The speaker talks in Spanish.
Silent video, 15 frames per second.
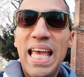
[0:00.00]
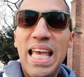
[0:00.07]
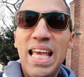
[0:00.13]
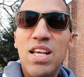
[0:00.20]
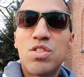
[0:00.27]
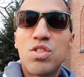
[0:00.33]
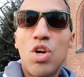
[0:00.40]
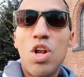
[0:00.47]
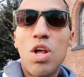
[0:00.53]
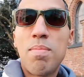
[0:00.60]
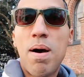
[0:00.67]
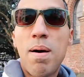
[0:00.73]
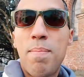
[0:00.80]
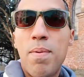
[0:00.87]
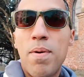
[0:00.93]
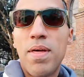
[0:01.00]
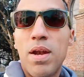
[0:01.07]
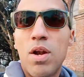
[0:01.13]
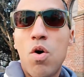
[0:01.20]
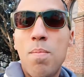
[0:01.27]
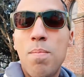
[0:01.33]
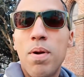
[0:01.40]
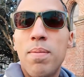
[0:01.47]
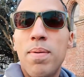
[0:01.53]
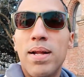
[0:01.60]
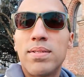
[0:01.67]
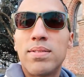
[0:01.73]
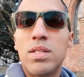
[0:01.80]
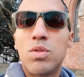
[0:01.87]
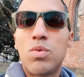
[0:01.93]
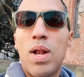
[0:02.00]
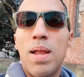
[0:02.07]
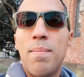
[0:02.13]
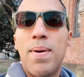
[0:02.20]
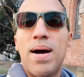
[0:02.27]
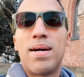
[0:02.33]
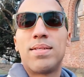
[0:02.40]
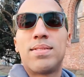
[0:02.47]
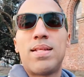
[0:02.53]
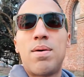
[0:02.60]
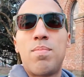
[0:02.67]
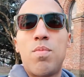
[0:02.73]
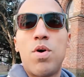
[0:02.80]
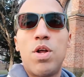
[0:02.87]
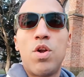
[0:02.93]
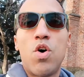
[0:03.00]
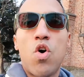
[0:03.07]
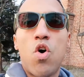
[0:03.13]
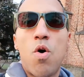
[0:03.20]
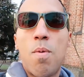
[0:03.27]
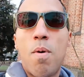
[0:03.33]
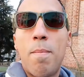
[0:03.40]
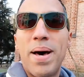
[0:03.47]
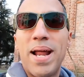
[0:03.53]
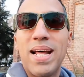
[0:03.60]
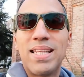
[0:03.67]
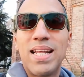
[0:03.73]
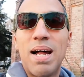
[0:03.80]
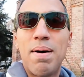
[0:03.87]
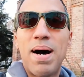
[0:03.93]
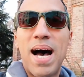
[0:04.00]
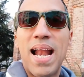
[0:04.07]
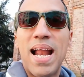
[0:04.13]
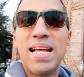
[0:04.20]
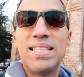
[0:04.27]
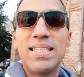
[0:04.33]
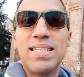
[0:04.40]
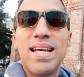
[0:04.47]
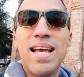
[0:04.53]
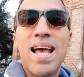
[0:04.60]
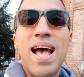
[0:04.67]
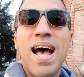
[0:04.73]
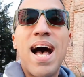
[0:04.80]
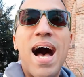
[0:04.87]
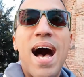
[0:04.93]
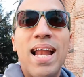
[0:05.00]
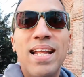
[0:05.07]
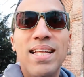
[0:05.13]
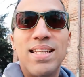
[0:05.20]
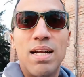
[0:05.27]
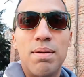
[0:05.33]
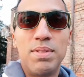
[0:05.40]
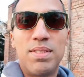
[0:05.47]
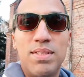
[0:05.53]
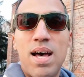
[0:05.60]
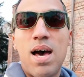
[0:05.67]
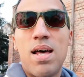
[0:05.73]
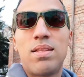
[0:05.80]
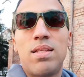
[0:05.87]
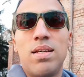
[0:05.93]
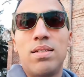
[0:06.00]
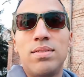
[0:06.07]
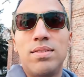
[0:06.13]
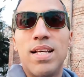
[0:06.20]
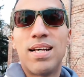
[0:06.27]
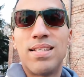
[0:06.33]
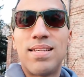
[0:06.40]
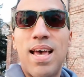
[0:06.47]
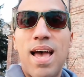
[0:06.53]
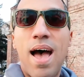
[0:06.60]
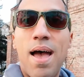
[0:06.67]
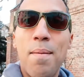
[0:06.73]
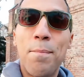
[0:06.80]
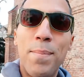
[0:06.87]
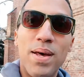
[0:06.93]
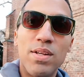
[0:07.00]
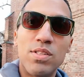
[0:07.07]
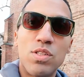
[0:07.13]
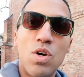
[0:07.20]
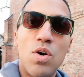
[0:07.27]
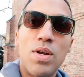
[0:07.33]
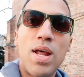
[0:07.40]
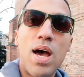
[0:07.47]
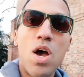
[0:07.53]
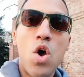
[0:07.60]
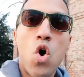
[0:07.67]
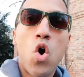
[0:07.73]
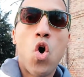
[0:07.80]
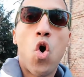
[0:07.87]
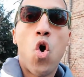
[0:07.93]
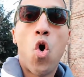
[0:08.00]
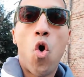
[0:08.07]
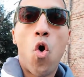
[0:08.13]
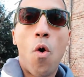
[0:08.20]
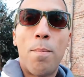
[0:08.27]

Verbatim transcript: y solo va a poder comprobar si tu alemán es tan bueno como para trabajar allí al entrevistarte, ya sea en persona o